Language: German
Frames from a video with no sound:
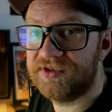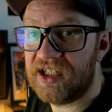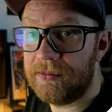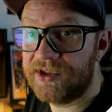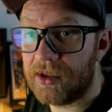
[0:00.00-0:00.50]

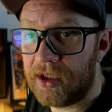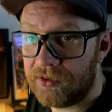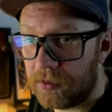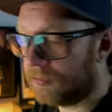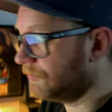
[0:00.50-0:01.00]
Selbe,
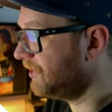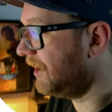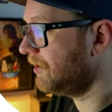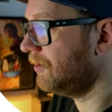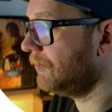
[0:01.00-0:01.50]
also
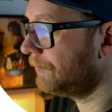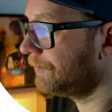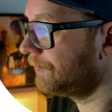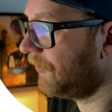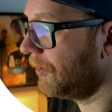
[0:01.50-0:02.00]
Seite
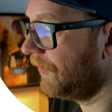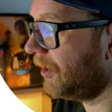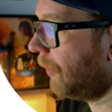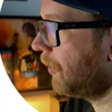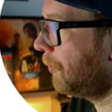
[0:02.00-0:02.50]
vernünftig
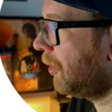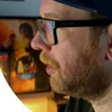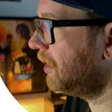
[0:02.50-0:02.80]
aufgebaut.